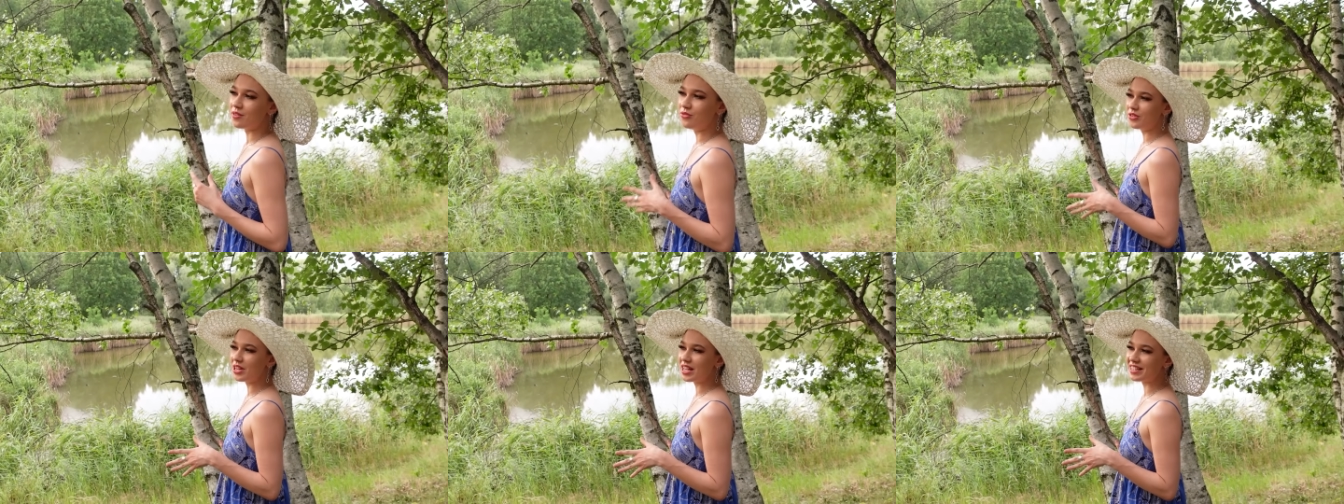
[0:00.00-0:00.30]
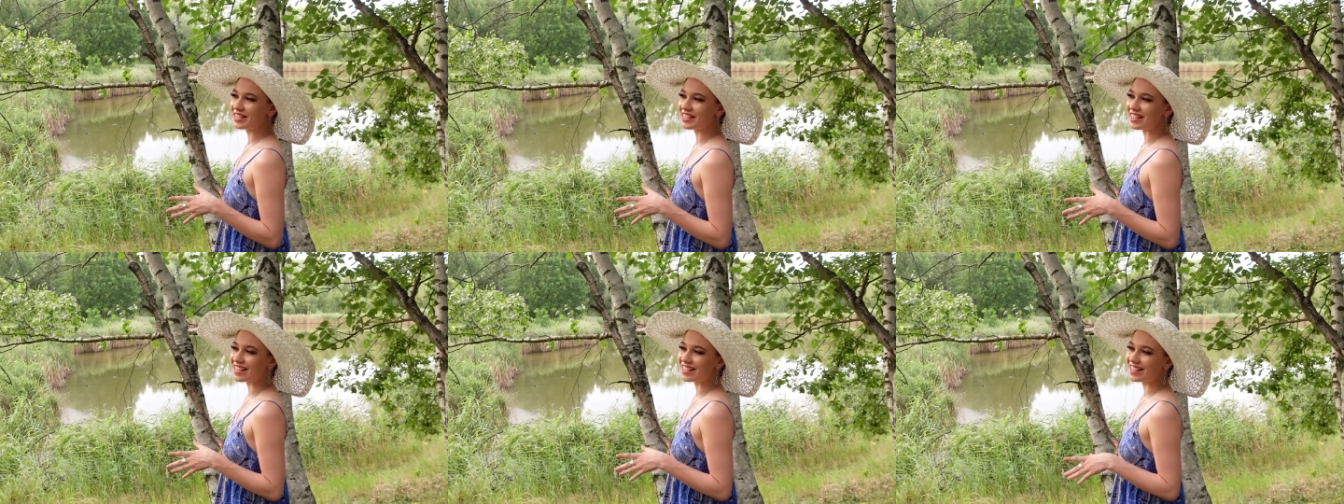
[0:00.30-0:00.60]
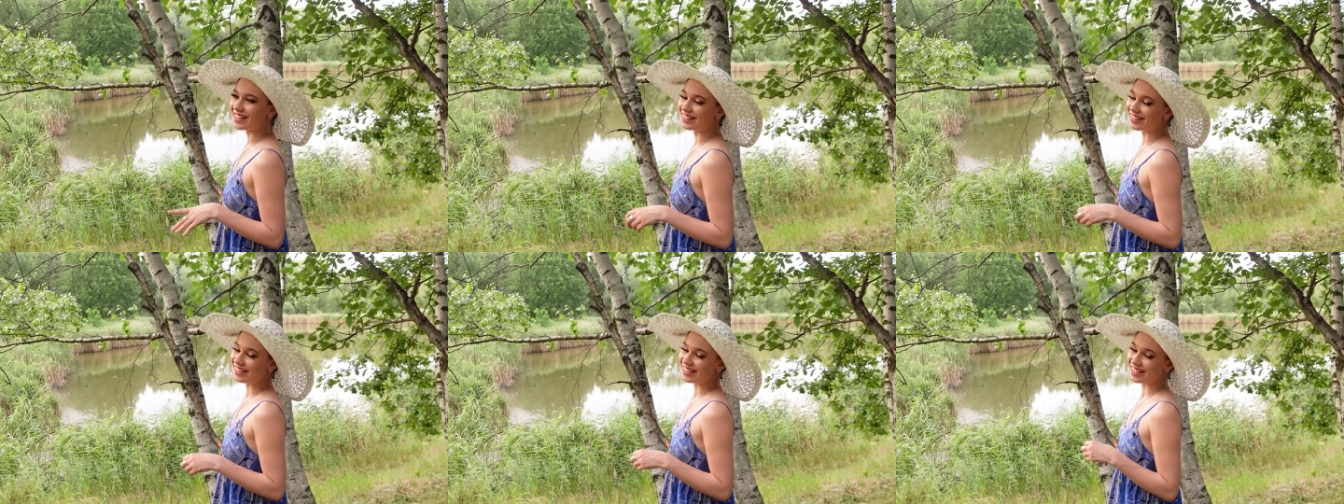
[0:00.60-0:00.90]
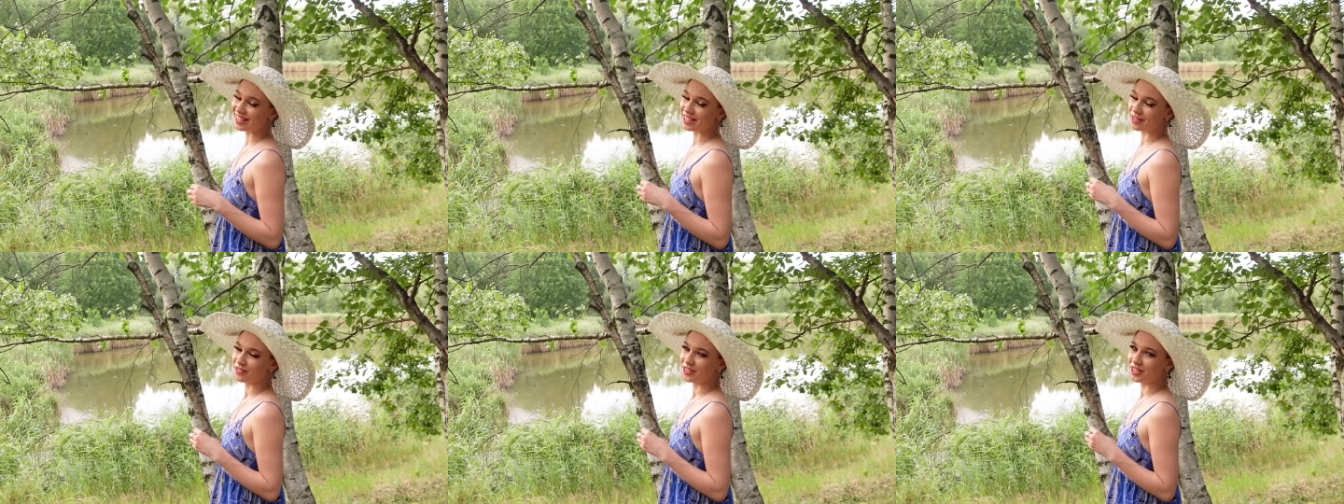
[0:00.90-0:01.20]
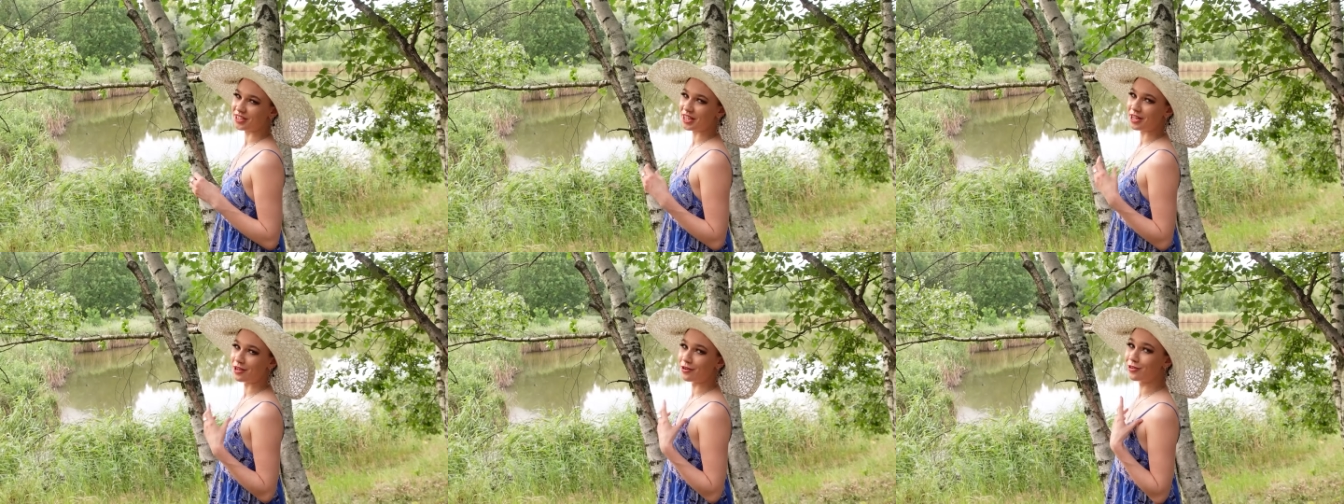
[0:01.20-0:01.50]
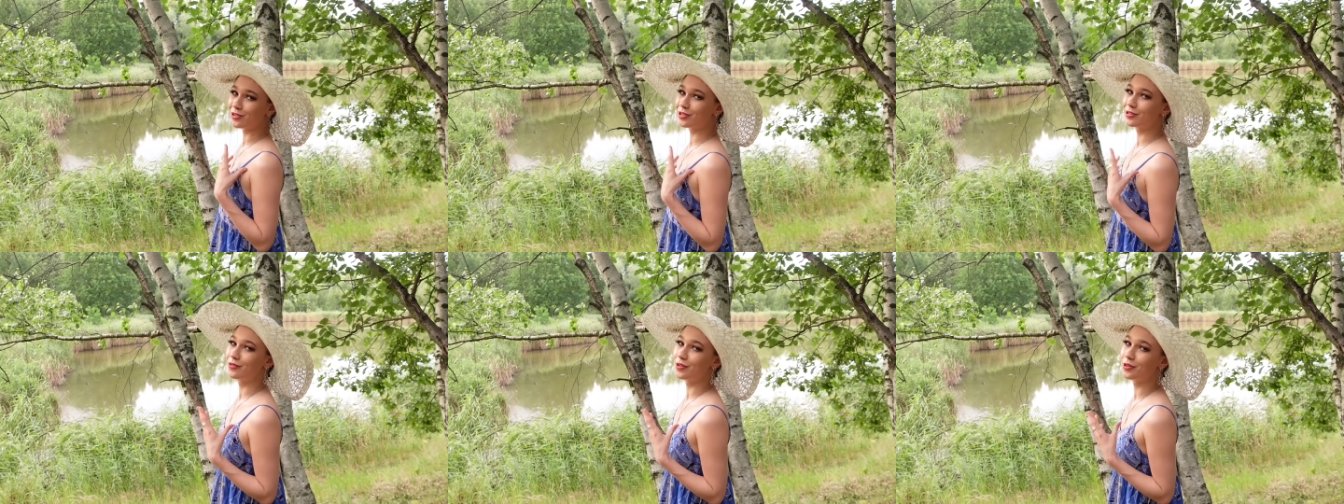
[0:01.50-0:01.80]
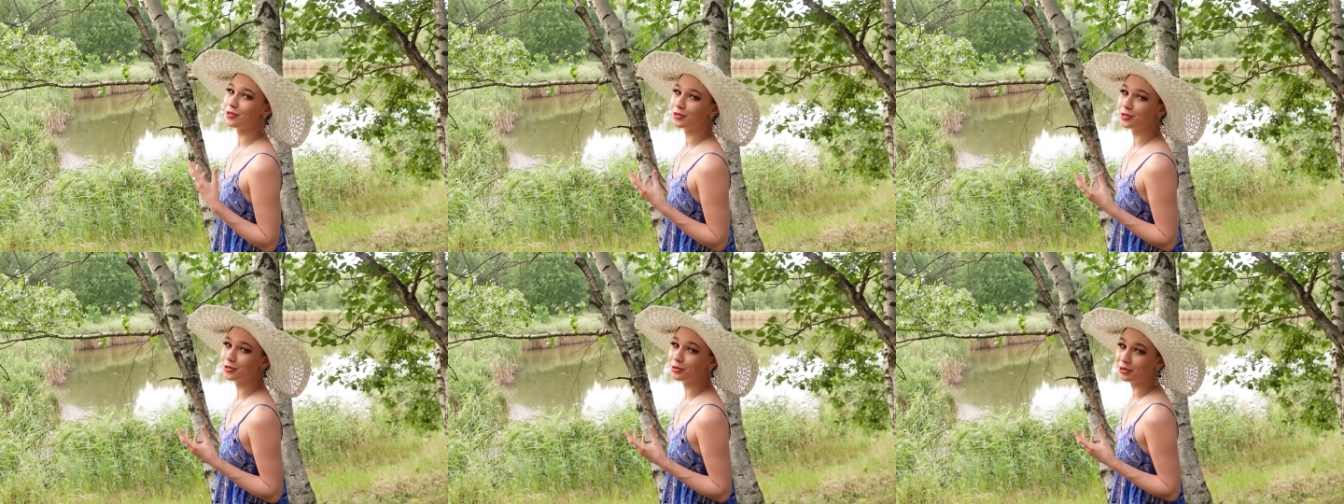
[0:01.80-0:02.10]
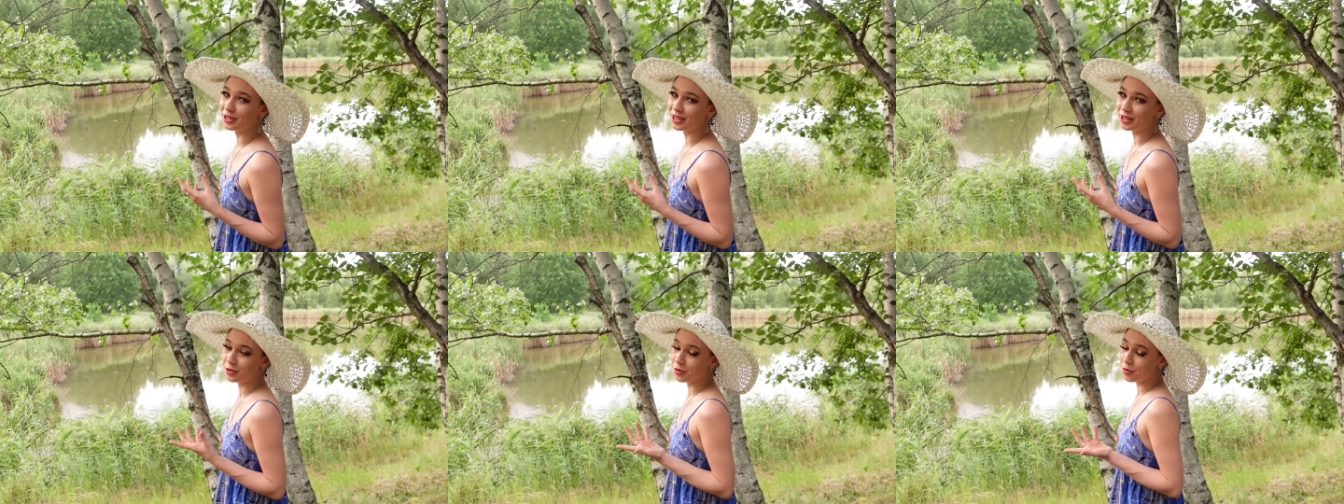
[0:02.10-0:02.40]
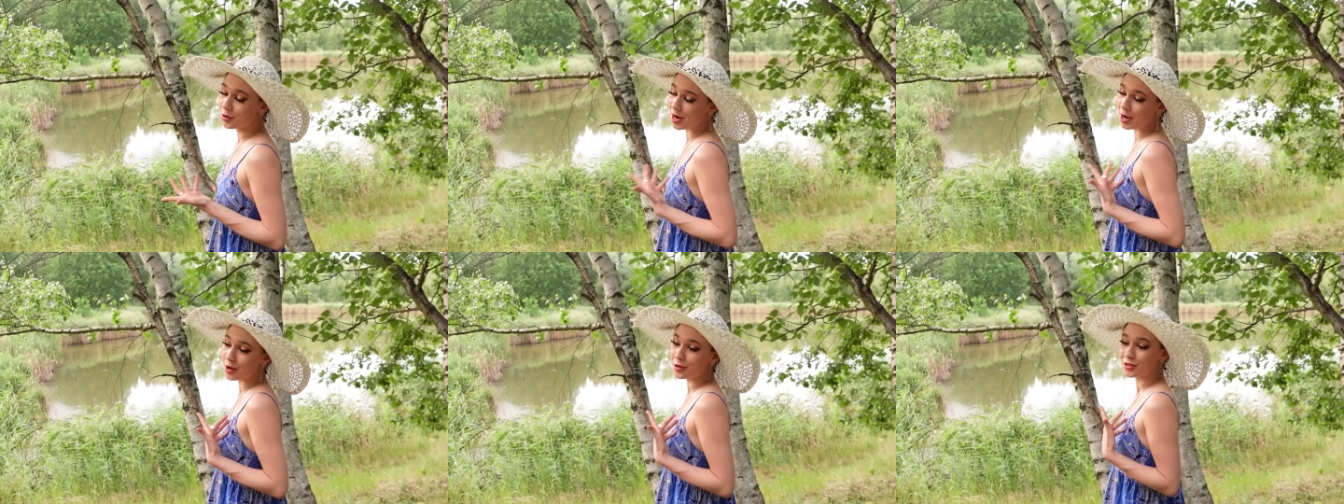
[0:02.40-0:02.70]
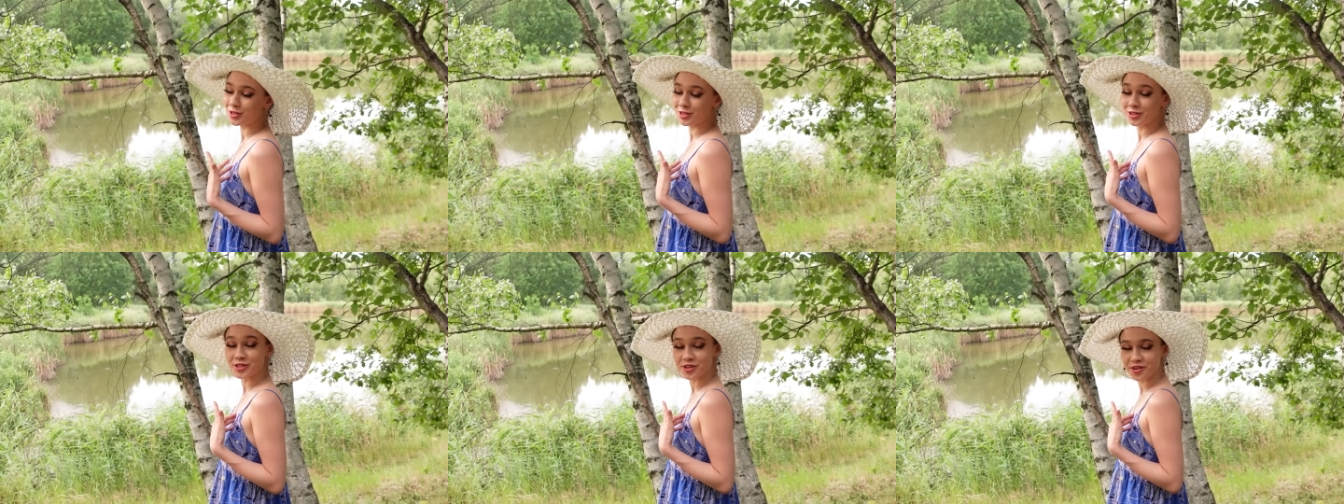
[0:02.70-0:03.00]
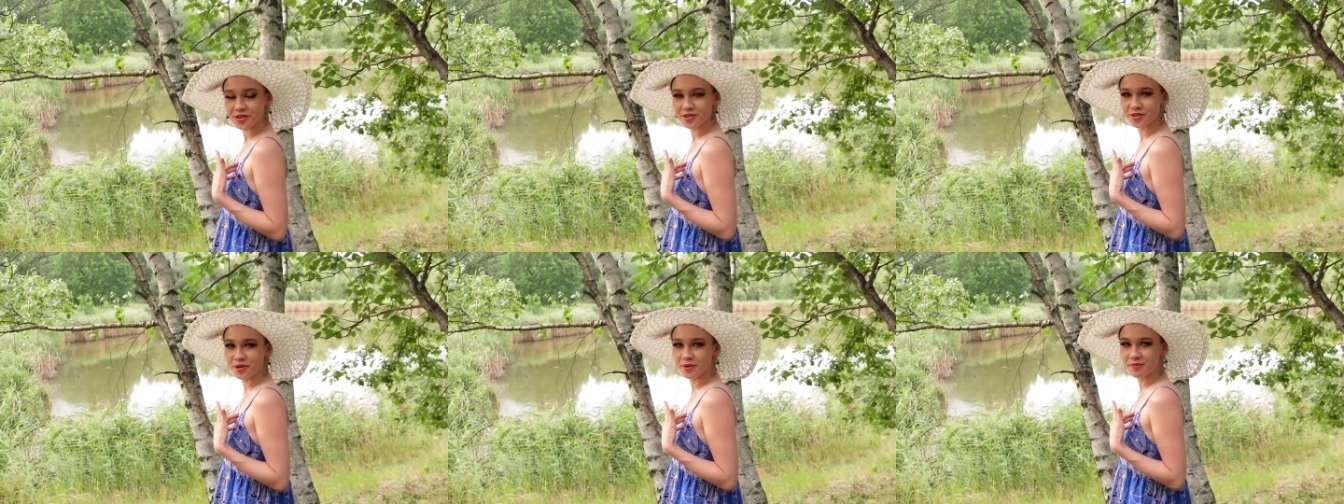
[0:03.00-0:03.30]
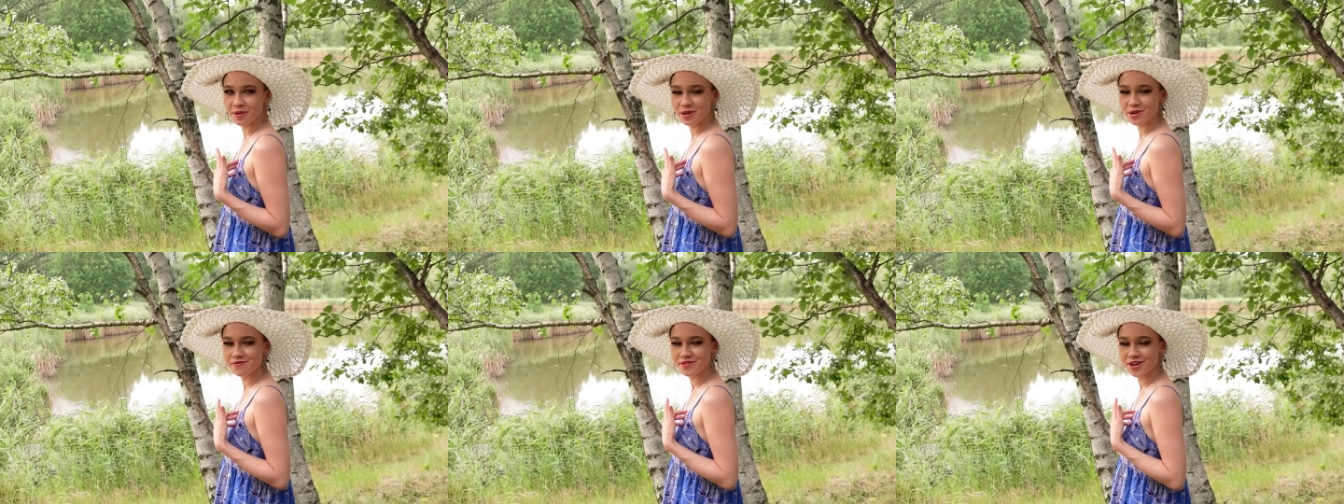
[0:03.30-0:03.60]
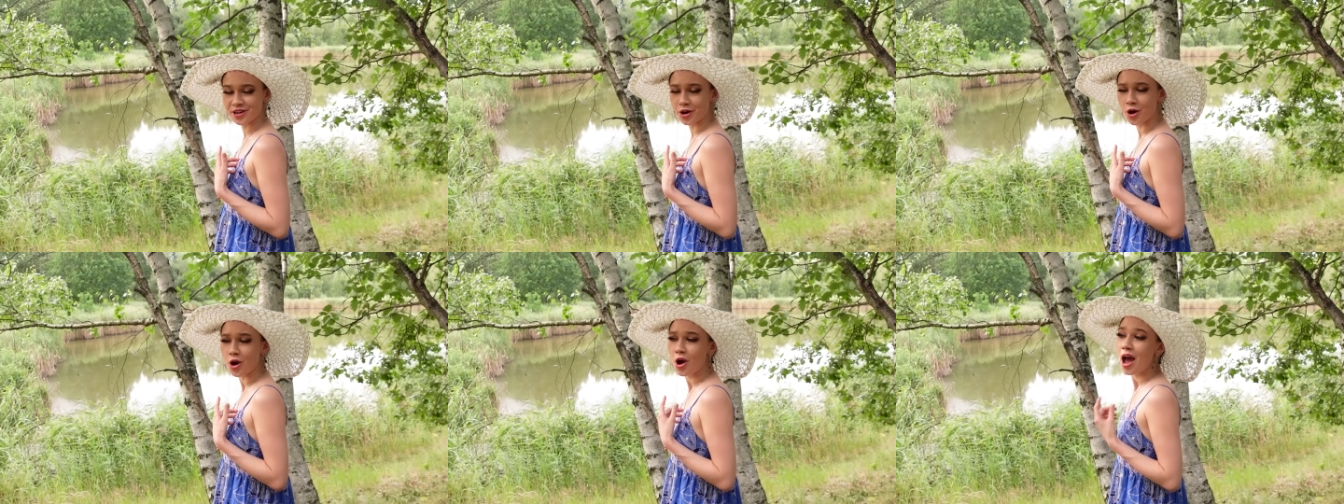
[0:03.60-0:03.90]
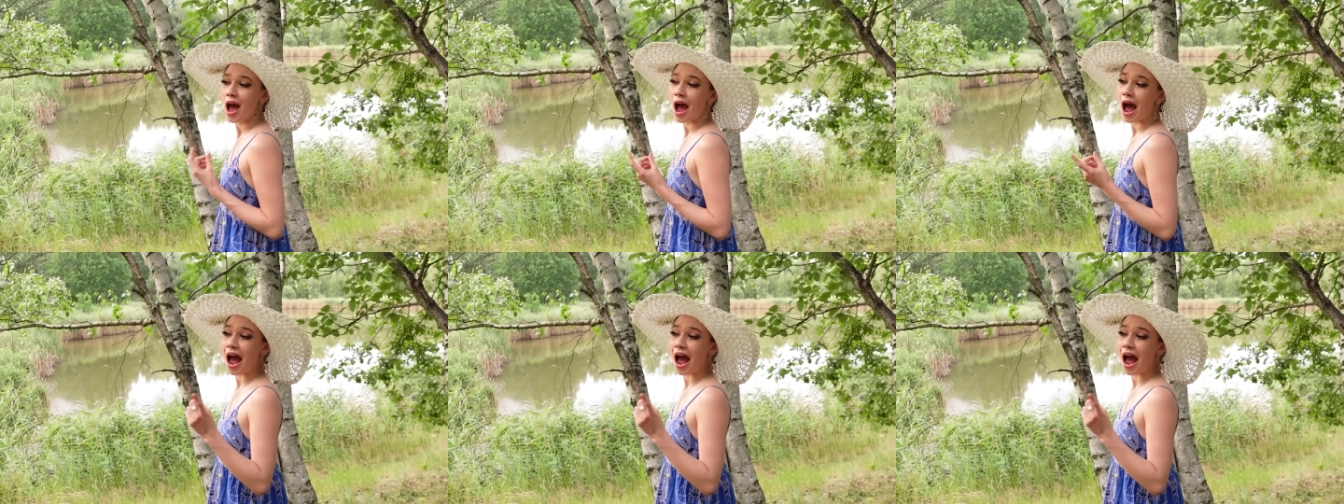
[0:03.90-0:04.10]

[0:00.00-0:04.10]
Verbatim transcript: Wiecie, kiedy się dziewczynie rozwiązuje góra od stroju kąpielowego